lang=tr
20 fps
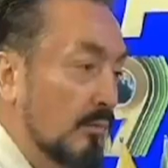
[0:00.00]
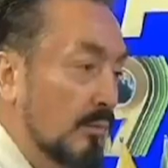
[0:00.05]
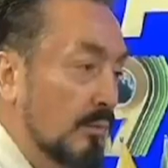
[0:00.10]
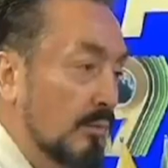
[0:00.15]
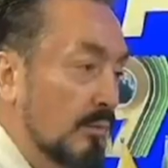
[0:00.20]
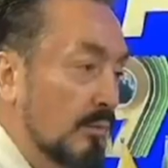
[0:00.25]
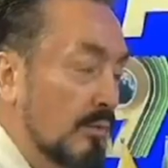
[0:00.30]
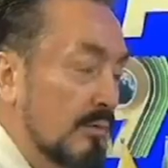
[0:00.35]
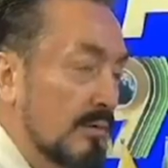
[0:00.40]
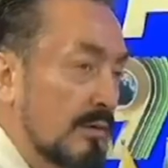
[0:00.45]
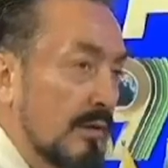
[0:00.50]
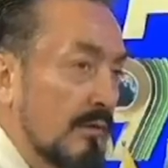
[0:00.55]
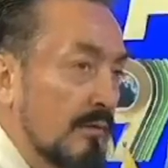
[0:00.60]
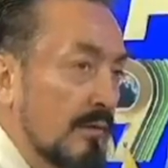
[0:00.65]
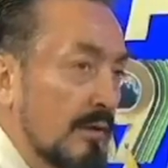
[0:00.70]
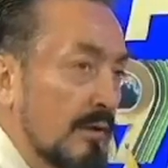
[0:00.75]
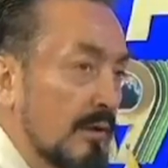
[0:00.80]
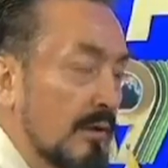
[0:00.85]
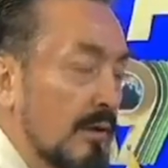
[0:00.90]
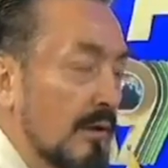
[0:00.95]
bütün
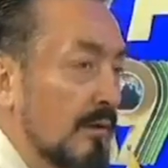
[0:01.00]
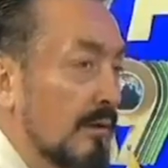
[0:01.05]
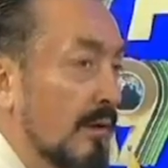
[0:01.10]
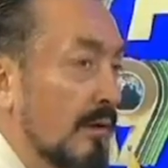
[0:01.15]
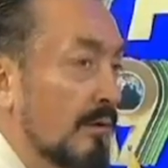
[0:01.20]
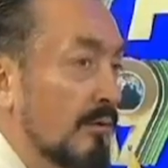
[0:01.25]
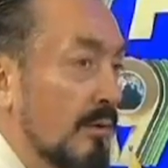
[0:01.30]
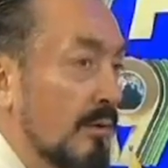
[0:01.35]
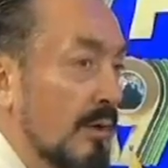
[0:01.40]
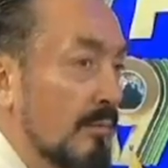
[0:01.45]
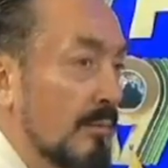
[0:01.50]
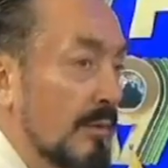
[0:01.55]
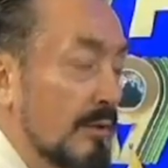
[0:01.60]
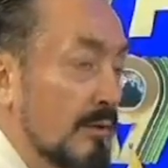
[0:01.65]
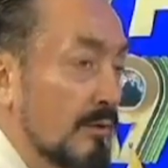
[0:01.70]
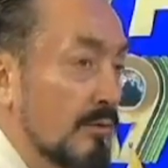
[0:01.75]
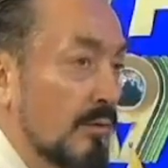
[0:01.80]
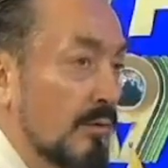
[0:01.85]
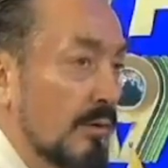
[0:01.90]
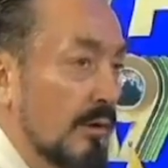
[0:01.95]
sevginin Allah'a
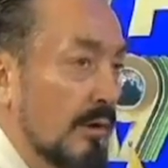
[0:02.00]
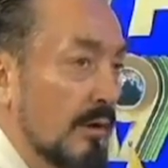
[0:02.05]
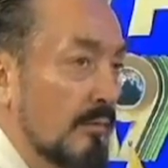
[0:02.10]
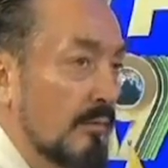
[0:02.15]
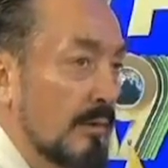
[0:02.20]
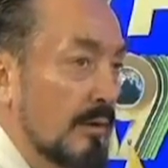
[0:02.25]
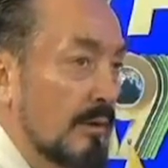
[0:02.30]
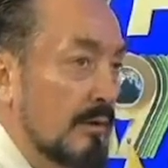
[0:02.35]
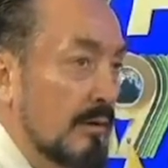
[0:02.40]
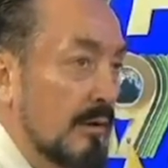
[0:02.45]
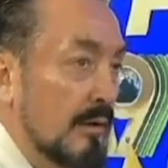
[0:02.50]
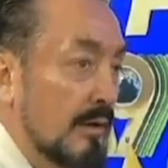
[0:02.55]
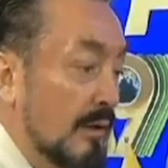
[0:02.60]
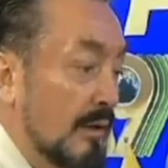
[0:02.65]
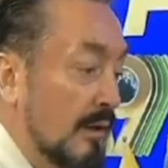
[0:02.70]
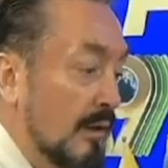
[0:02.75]
yönelmesi çok önemlidir.